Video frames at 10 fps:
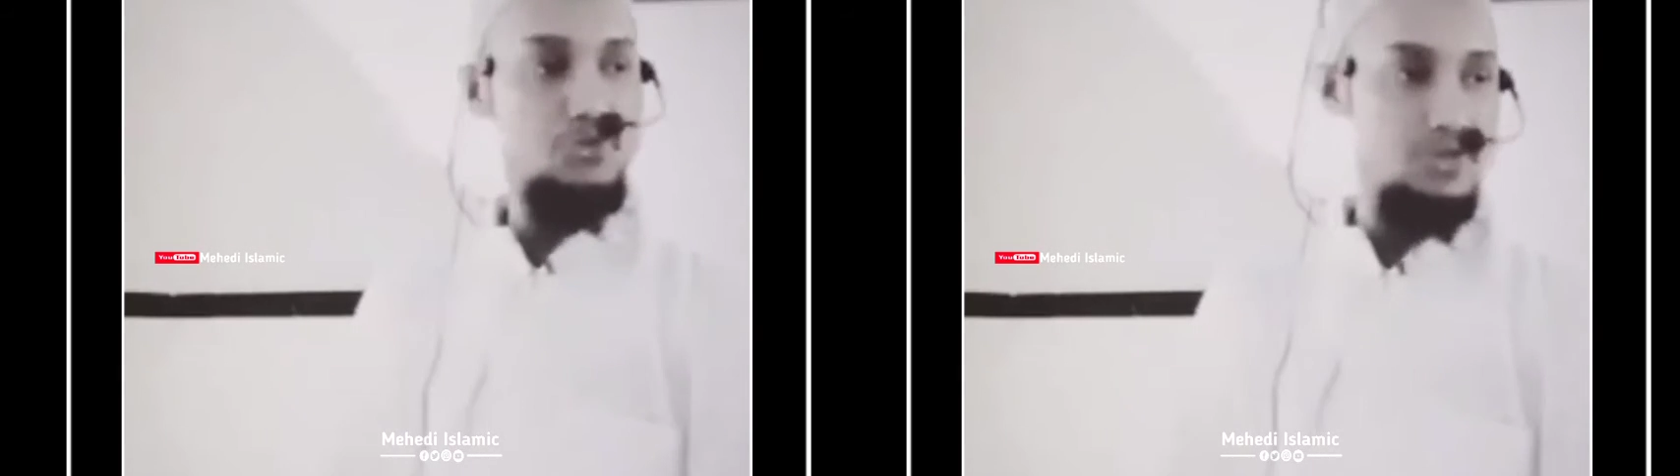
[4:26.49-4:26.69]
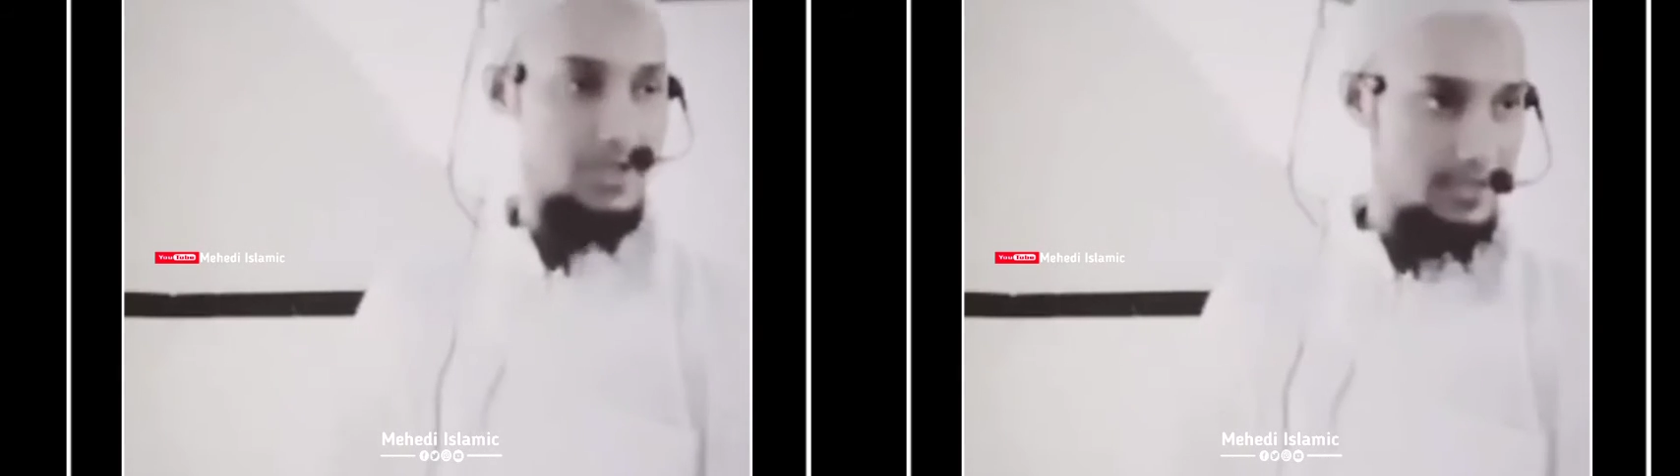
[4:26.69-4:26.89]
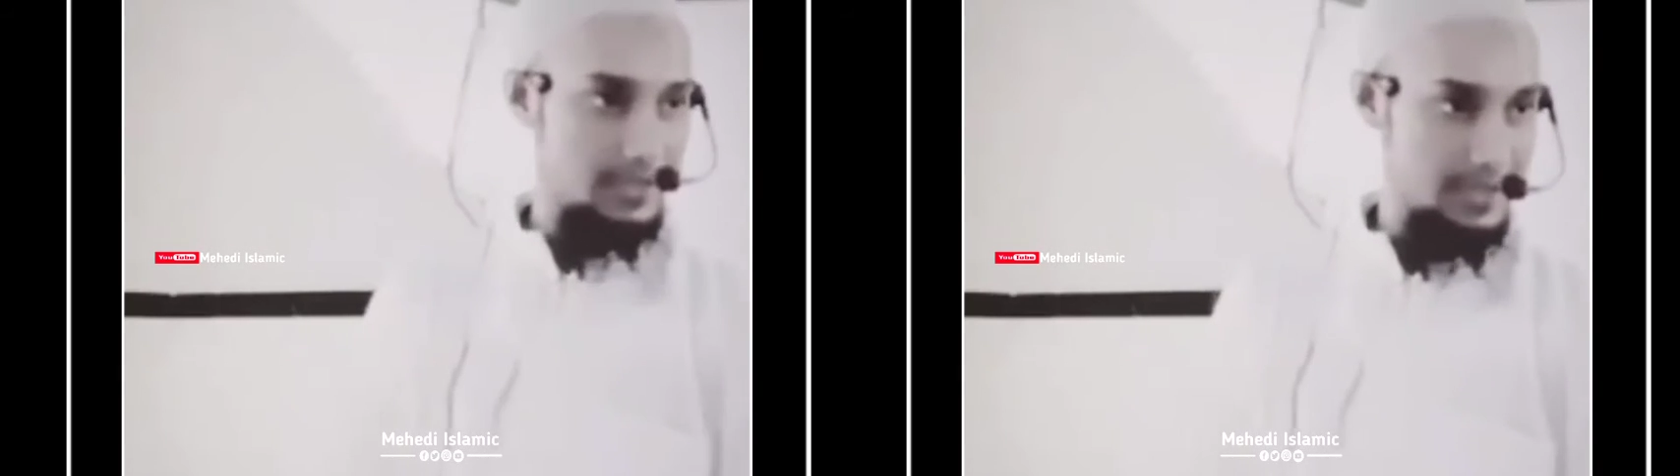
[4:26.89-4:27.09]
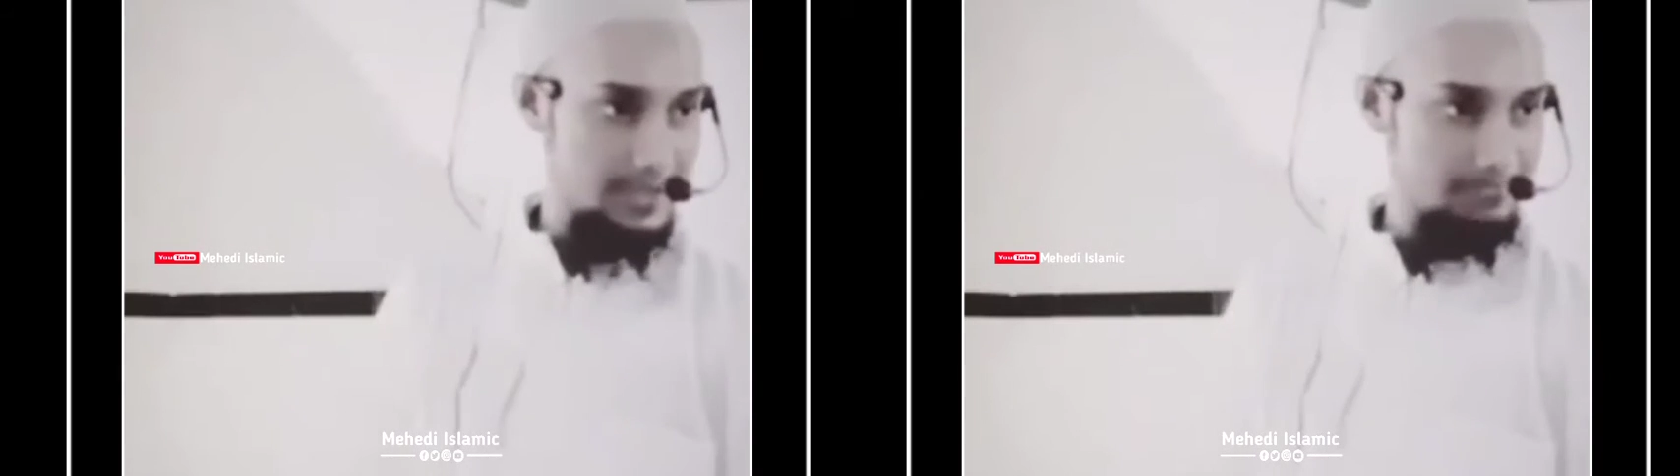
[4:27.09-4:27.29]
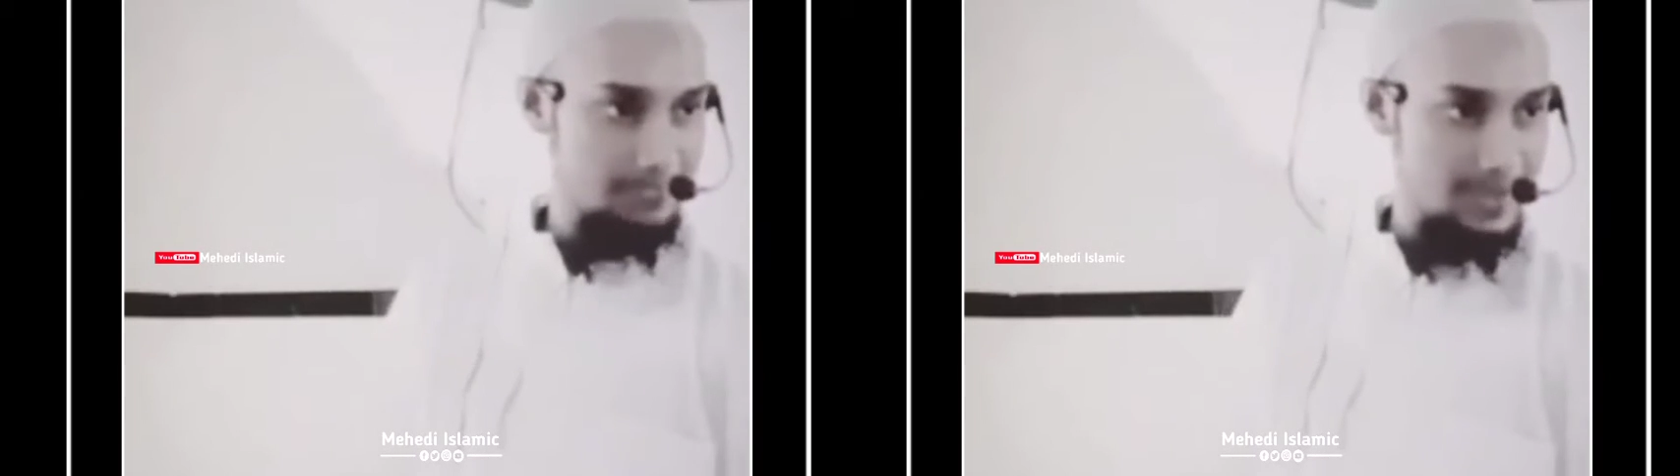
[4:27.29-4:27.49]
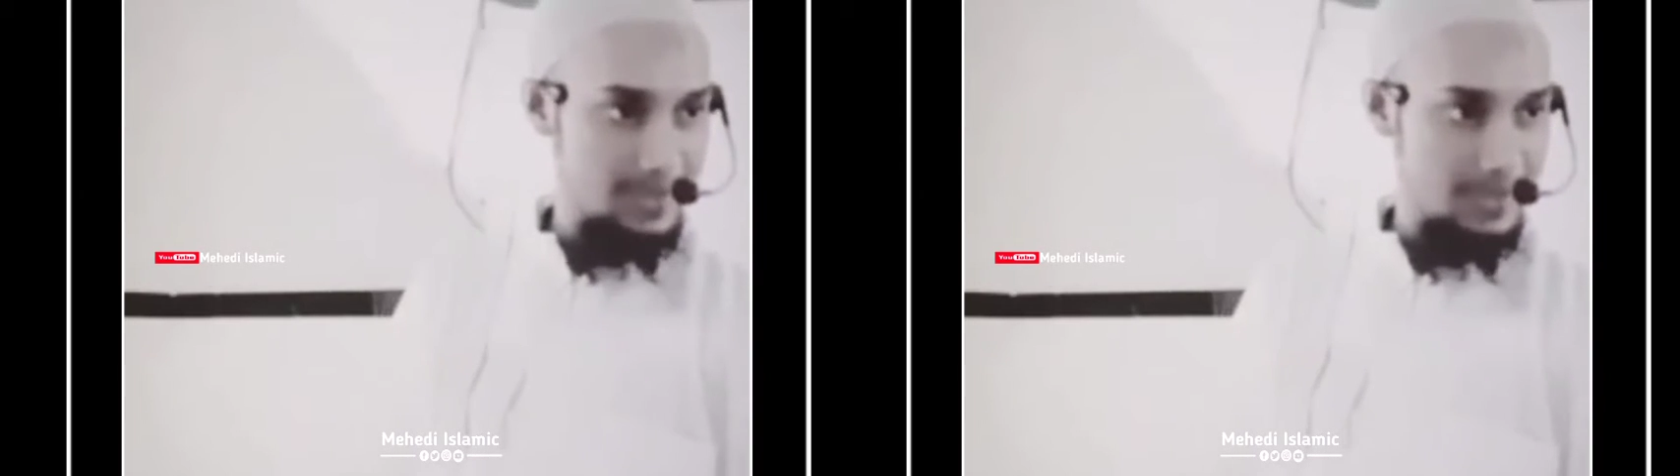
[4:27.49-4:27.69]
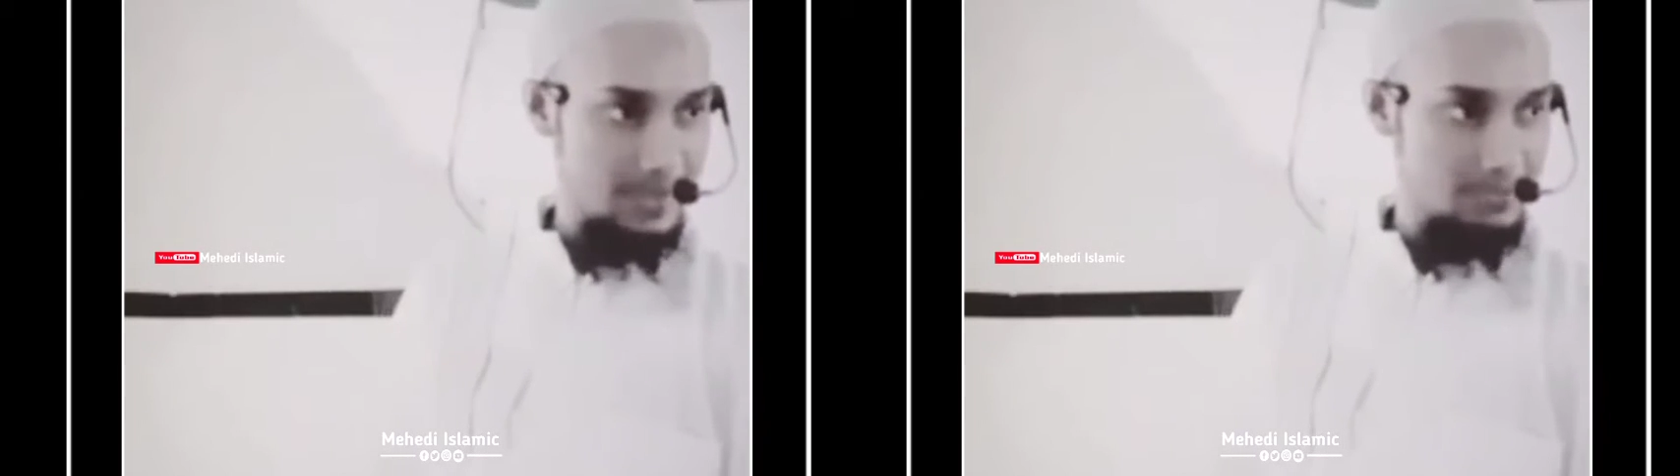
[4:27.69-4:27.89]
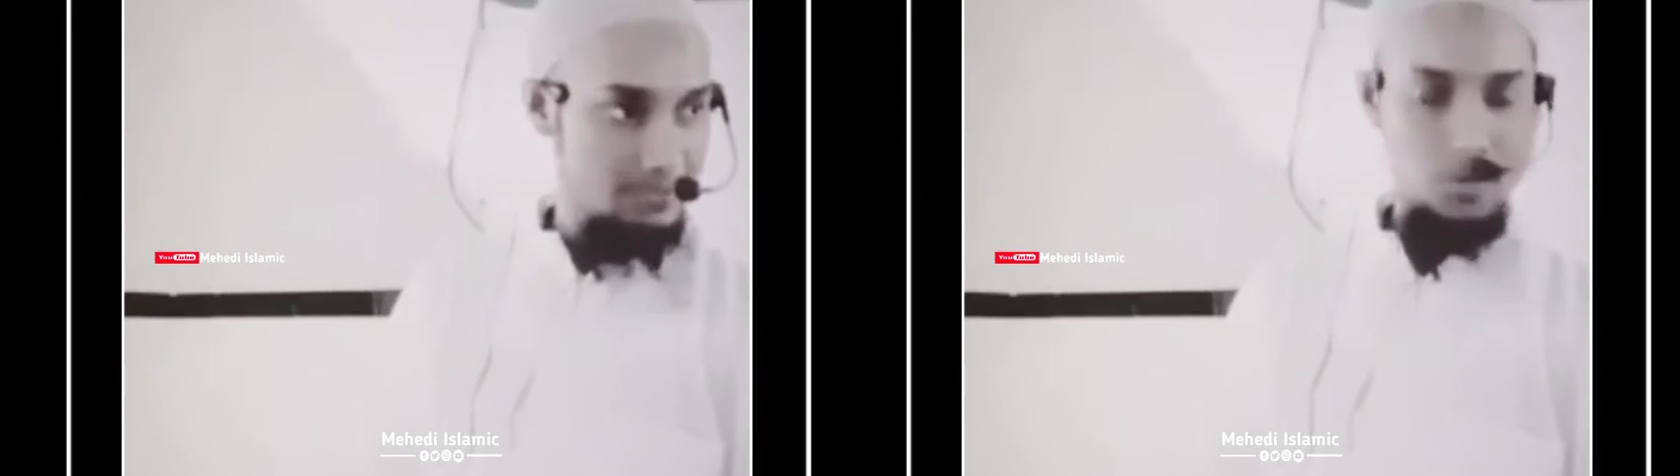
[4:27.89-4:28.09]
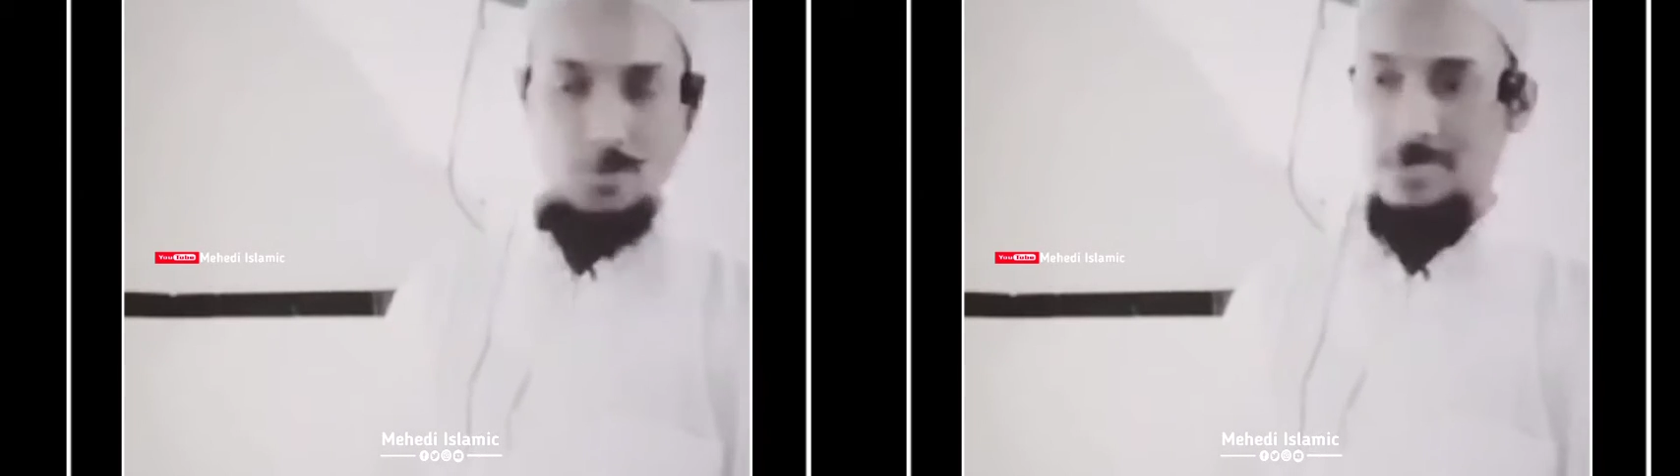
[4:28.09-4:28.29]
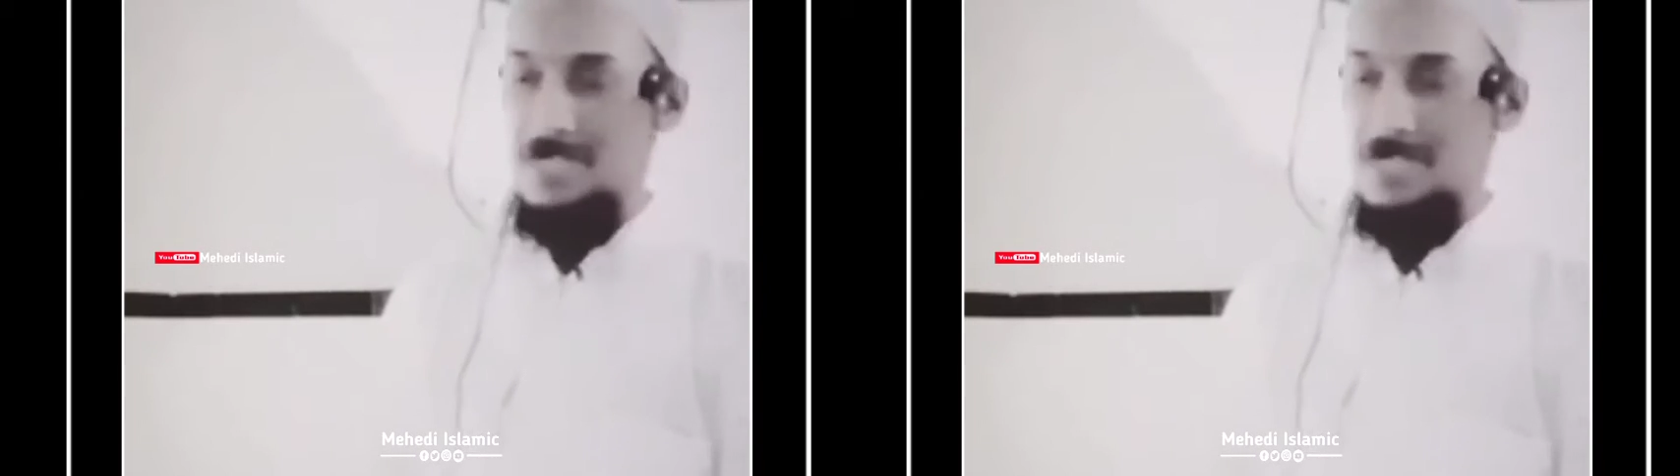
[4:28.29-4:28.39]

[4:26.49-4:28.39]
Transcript: স্বতন্ত্র স্বাধীন তারা বহু